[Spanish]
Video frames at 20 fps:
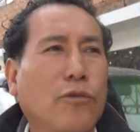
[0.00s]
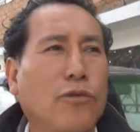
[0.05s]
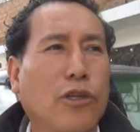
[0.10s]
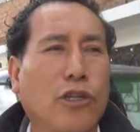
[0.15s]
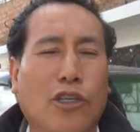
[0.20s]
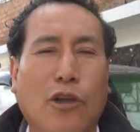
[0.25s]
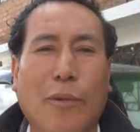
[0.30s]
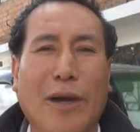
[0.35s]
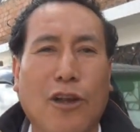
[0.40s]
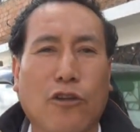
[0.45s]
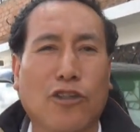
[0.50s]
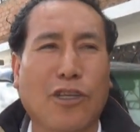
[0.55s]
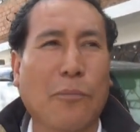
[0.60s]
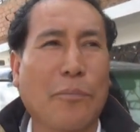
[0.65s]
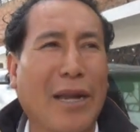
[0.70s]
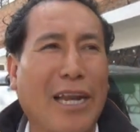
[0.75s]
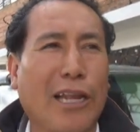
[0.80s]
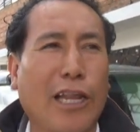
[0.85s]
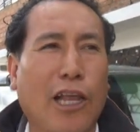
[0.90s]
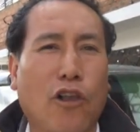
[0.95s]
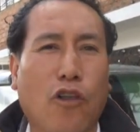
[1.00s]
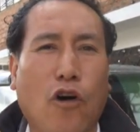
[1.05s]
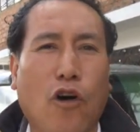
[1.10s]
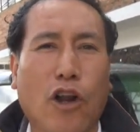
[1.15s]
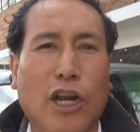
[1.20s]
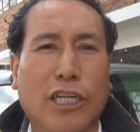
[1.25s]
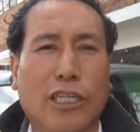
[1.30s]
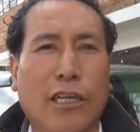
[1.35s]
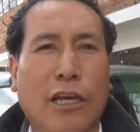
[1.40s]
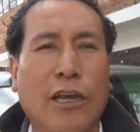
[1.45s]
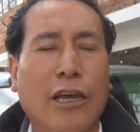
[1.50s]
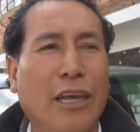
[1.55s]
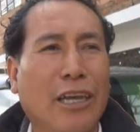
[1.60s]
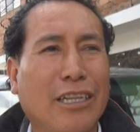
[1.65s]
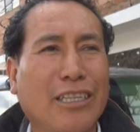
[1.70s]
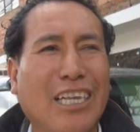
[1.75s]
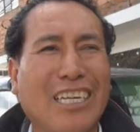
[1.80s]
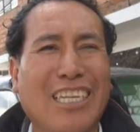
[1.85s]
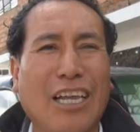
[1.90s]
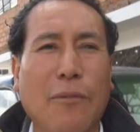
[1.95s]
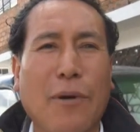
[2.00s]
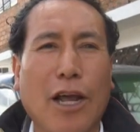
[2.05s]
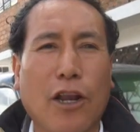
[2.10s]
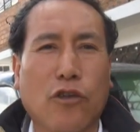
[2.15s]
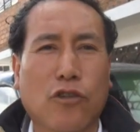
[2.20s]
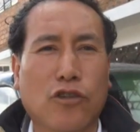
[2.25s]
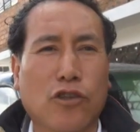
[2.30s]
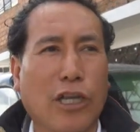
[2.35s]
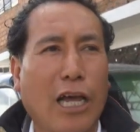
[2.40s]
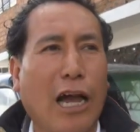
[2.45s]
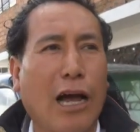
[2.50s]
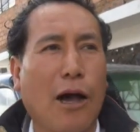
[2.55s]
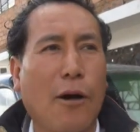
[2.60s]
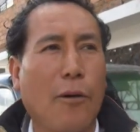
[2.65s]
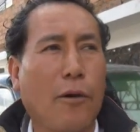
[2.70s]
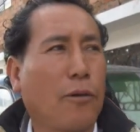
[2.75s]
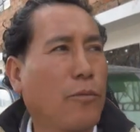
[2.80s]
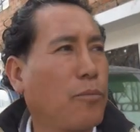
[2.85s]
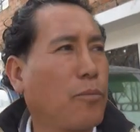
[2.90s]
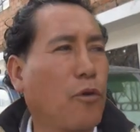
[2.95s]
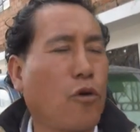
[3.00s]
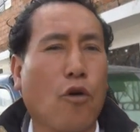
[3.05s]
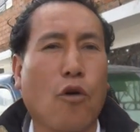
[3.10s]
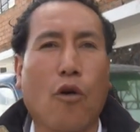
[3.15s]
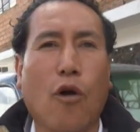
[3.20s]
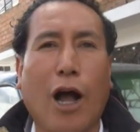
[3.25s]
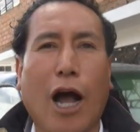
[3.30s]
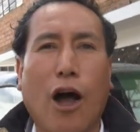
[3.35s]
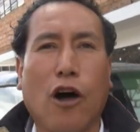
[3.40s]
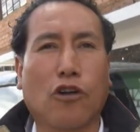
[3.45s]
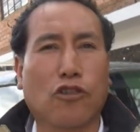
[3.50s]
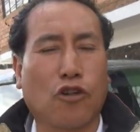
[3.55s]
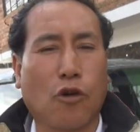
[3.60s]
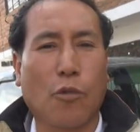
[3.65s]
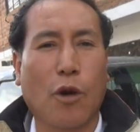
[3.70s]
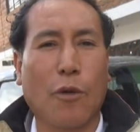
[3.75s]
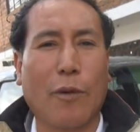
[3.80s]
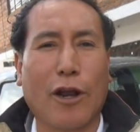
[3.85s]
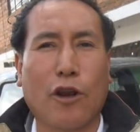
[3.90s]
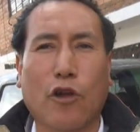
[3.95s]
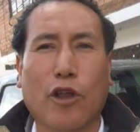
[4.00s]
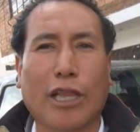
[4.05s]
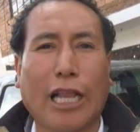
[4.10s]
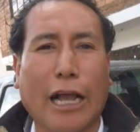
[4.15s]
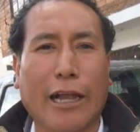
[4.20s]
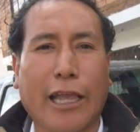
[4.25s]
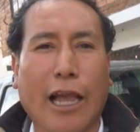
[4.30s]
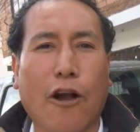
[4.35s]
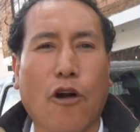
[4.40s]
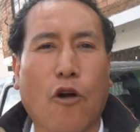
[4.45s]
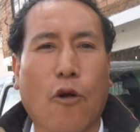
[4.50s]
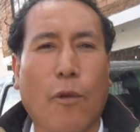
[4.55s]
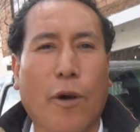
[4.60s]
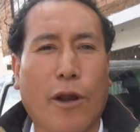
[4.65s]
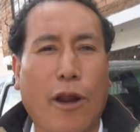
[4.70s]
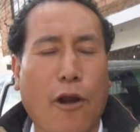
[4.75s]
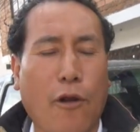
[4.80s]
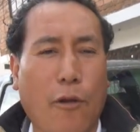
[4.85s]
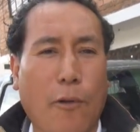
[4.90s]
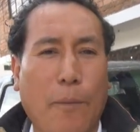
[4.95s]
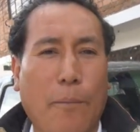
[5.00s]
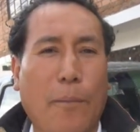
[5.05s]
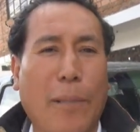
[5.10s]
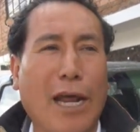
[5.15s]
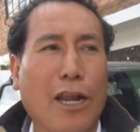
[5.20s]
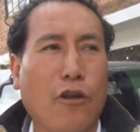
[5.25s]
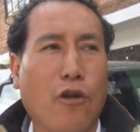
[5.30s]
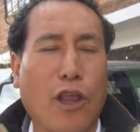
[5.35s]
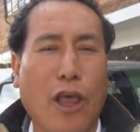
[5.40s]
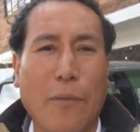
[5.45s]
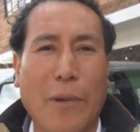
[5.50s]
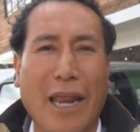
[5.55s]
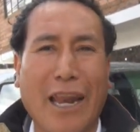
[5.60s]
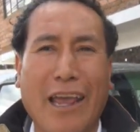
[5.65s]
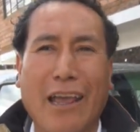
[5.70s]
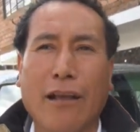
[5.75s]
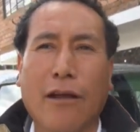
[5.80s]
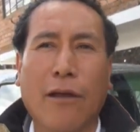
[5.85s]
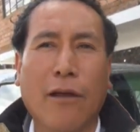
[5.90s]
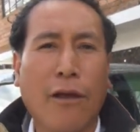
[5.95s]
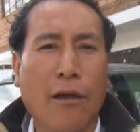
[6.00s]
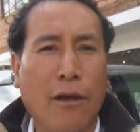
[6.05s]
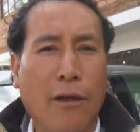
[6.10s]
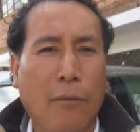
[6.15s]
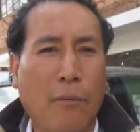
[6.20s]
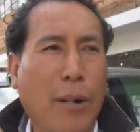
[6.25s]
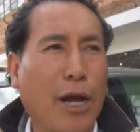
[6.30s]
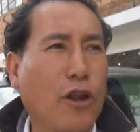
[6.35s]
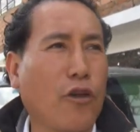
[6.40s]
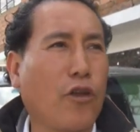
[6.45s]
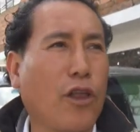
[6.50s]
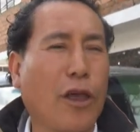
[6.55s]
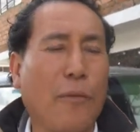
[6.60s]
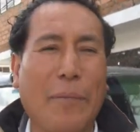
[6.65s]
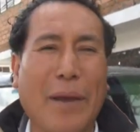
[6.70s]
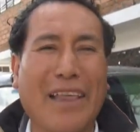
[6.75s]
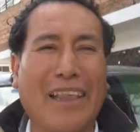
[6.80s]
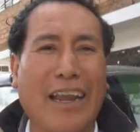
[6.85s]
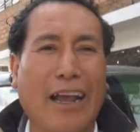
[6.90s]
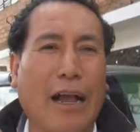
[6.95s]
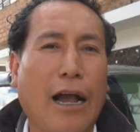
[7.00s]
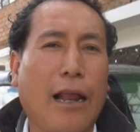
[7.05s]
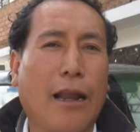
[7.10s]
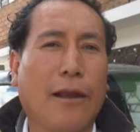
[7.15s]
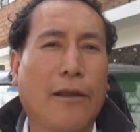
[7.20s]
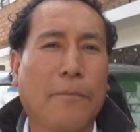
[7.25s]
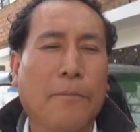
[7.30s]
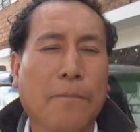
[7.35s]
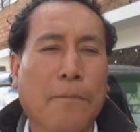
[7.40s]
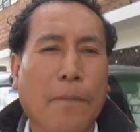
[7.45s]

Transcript: desde, barrios emprendedores, desde barrios ya prolongados como el barrio de Tacán, como el barrio de Belén, barrio de Pedregal.